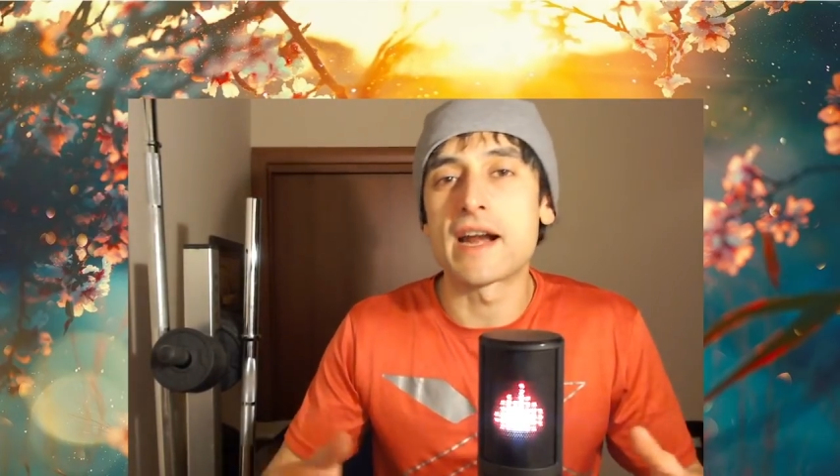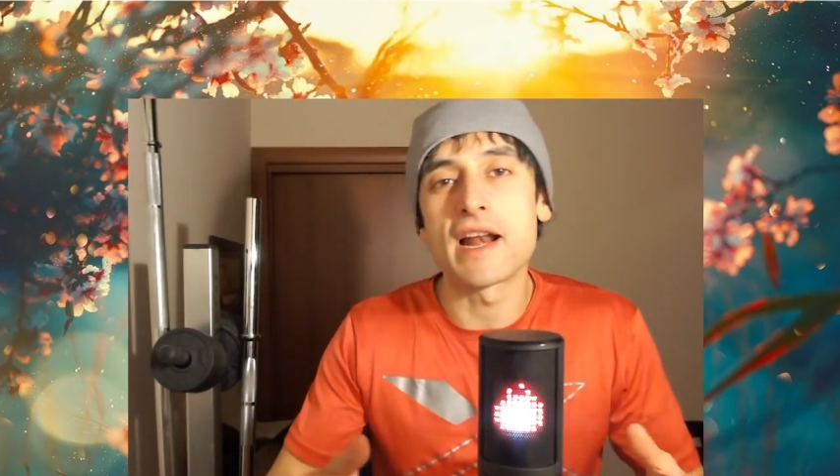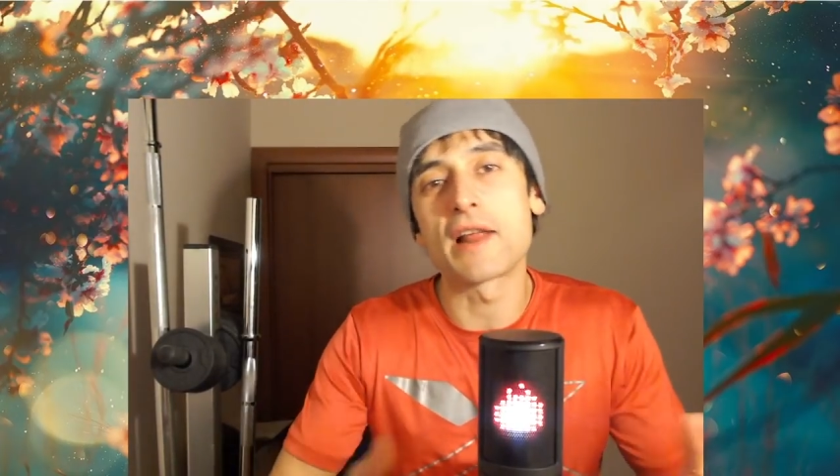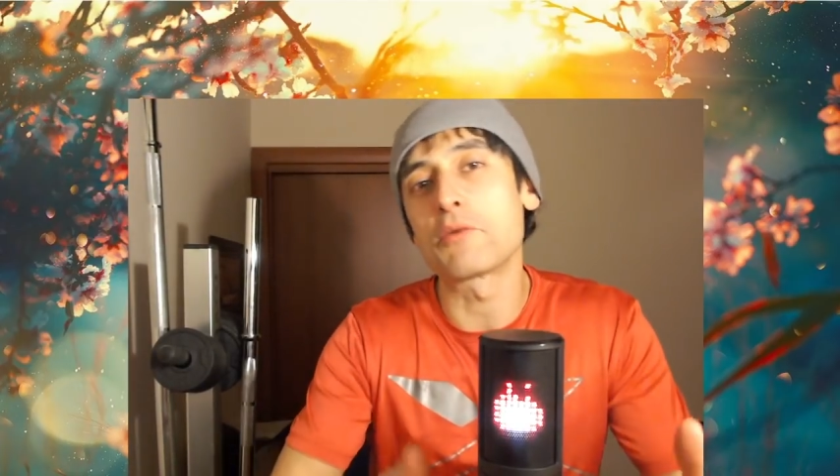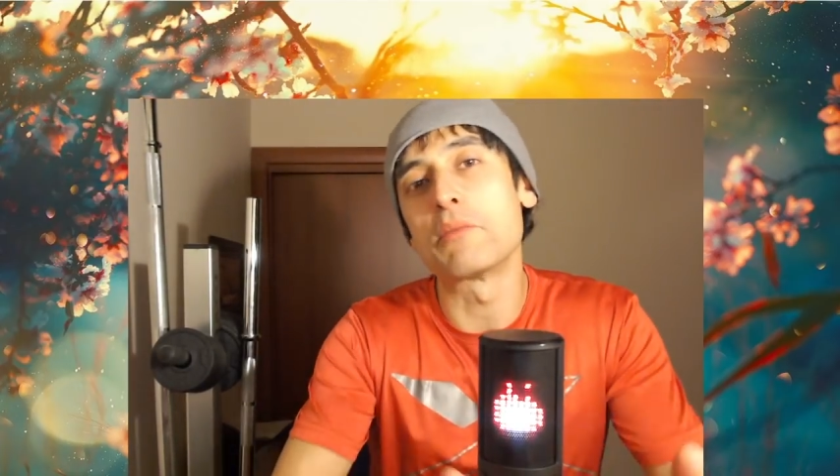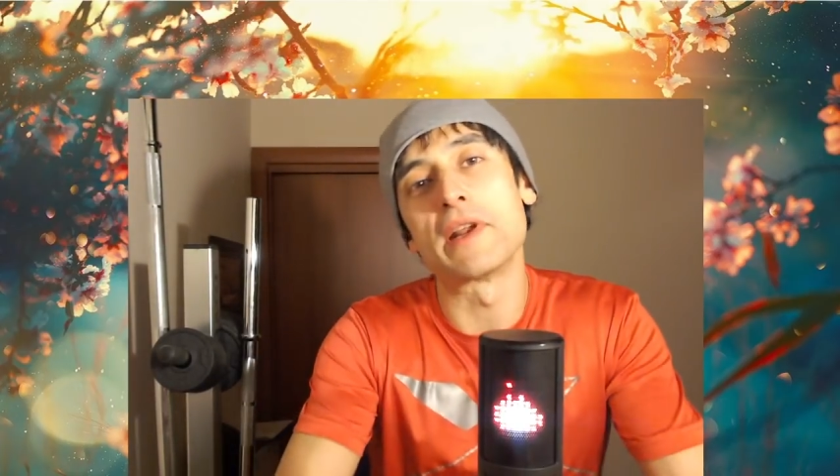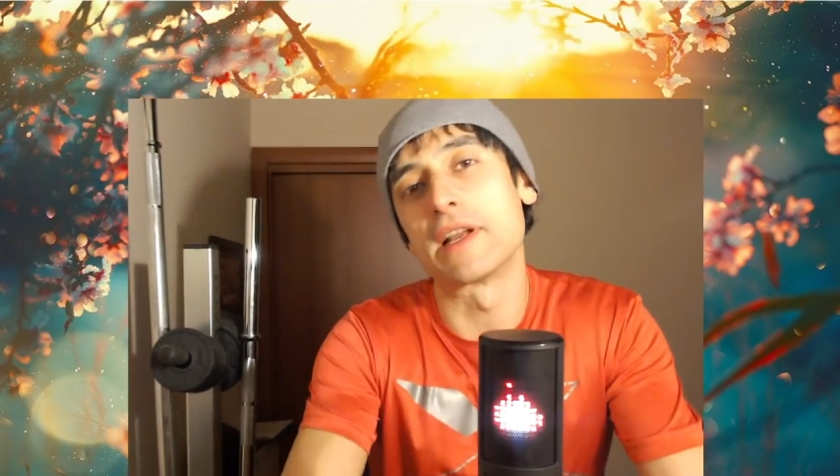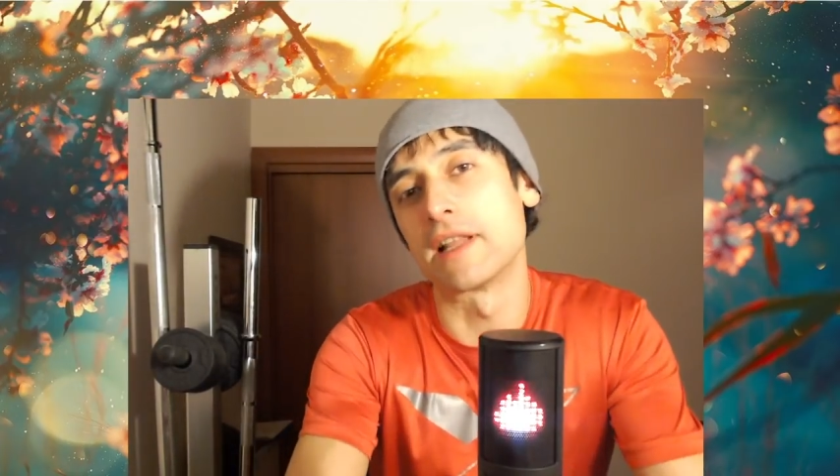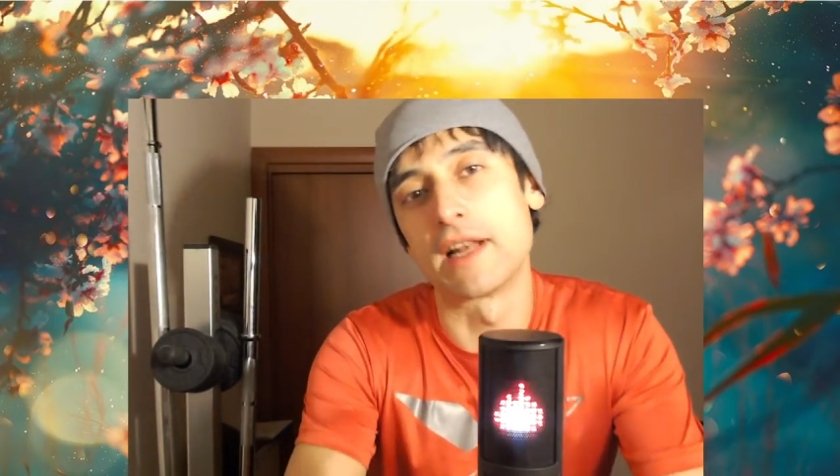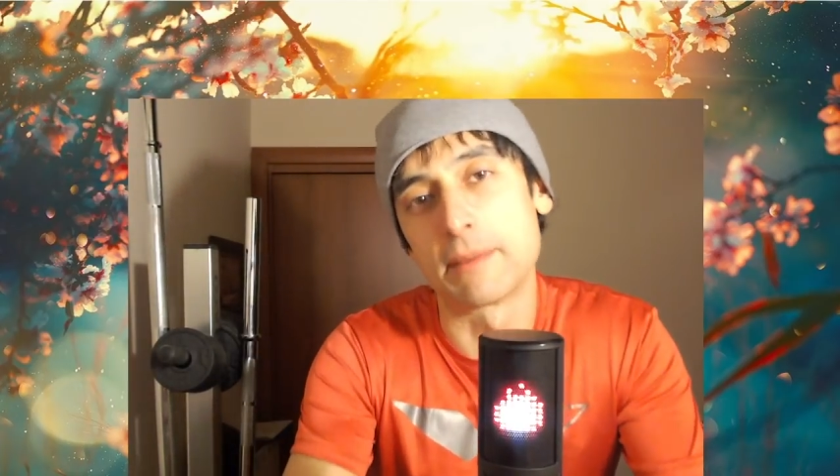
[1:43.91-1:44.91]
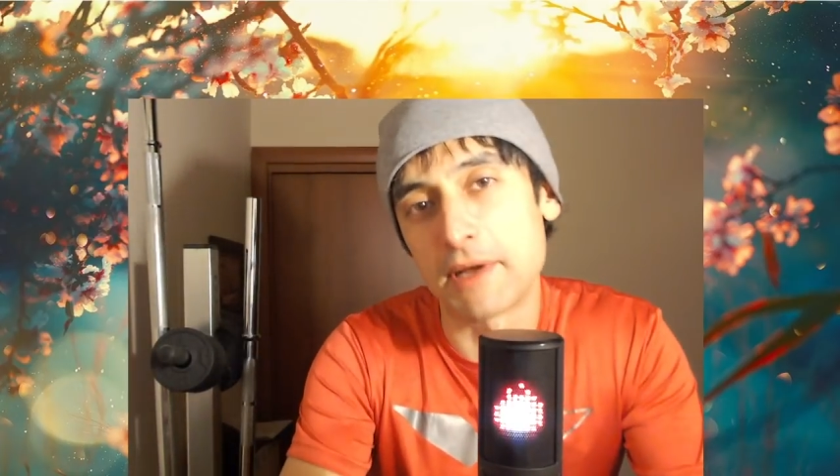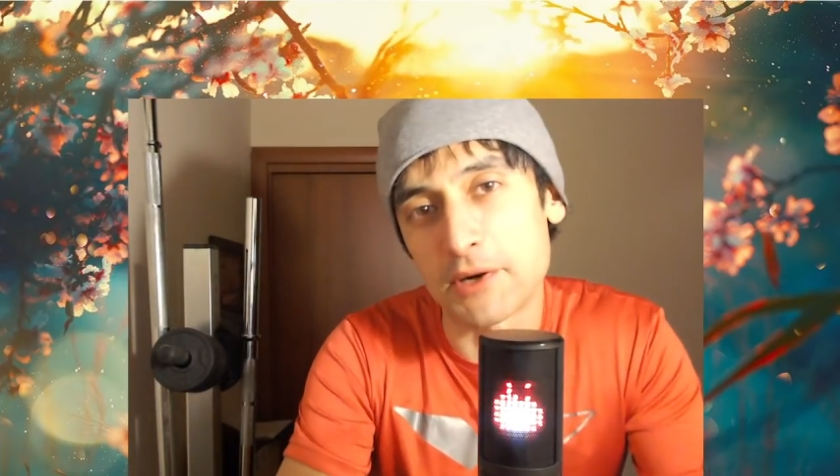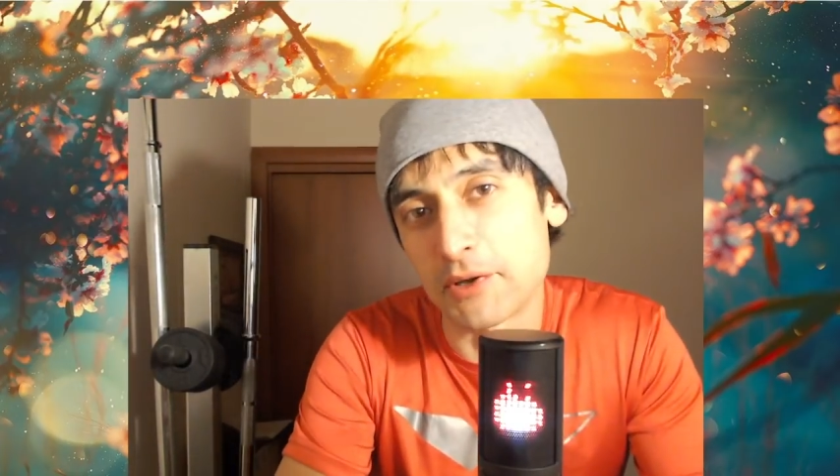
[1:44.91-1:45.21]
nella rubrica dell'amaro